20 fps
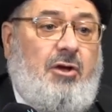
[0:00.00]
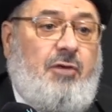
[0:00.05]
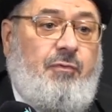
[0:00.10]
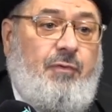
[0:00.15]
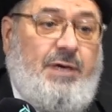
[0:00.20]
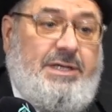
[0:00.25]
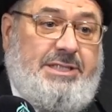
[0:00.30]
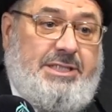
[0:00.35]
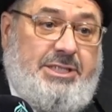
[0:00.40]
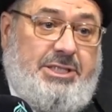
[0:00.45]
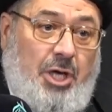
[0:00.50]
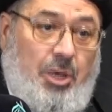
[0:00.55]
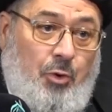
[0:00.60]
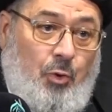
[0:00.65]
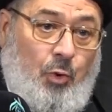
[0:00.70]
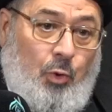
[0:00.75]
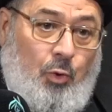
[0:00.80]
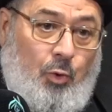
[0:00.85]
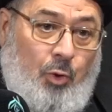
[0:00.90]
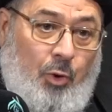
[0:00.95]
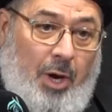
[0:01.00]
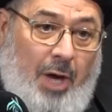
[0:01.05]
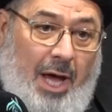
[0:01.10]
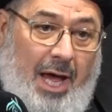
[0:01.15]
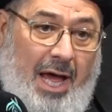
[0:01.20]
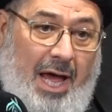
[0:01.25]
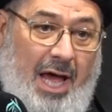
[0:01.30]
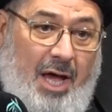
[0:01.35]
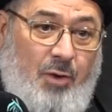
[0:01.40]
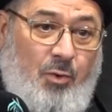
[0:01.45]
فسروا
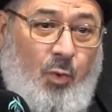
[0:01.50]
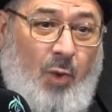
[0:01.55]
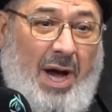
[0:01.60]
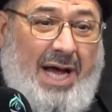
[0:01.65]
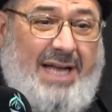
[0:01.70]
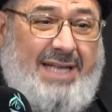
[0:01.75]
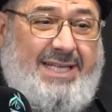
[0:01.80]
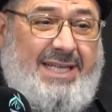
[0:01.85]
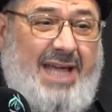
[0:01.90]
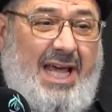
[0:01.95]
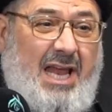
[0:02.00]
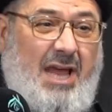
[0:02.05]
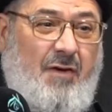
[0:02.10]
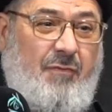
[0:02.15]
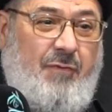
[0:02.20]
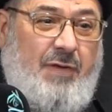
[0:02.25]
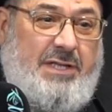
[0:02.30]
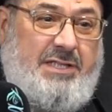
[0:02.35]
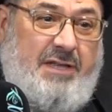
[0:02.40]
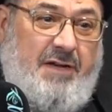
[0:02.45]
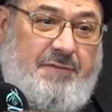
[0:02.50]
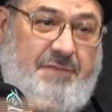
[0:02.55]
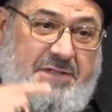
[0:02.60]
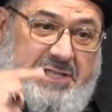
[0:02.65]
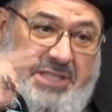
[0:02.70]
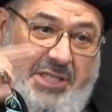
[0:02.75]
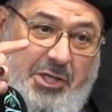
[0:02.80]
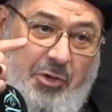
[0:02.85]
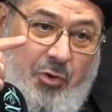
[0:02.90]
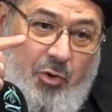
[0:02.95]
القران واختلف
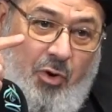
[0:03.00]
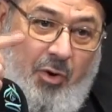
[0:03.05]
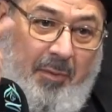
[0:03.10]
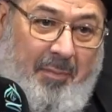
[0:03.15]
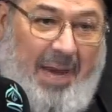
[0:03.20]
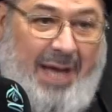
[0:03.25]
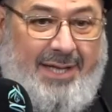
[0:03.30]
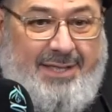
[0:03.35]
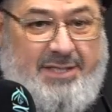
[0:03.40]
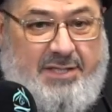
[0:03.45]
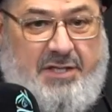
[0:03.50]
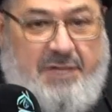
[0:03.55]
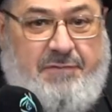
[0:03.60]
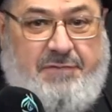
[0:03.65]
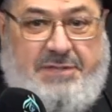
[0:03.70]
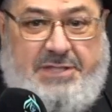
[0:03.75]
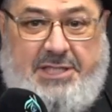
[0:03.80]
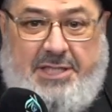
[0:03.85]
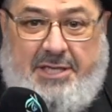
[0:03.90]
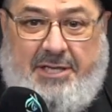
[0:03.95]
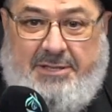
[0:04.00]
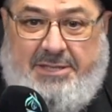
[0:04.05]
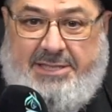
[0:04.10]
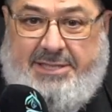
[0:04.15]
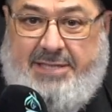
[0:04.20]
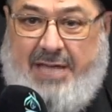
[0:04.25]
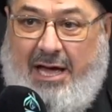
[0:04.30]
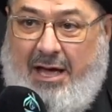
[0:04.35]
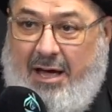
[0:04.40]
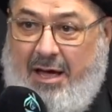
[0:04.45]
تفسيرهم عن تفسير
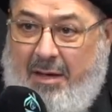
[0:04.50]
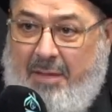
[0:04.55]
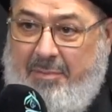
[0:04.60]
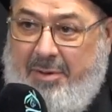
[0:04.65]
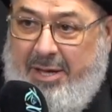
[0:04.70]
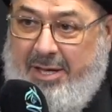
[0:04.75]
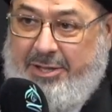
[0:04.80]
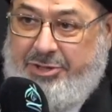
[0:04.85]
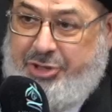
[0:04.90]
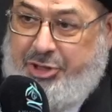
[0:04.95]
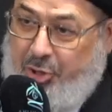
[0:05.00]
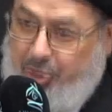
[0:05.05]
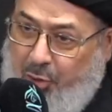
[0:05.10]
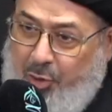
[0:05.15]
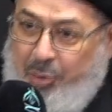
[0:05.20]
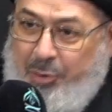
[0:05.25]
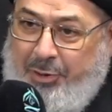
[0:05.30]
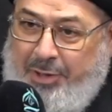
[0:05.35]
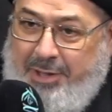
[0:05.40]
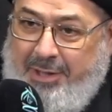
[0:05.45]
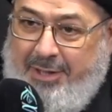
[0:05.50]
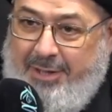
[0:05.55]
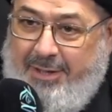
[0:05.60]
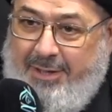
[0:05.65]
الصحابه شلون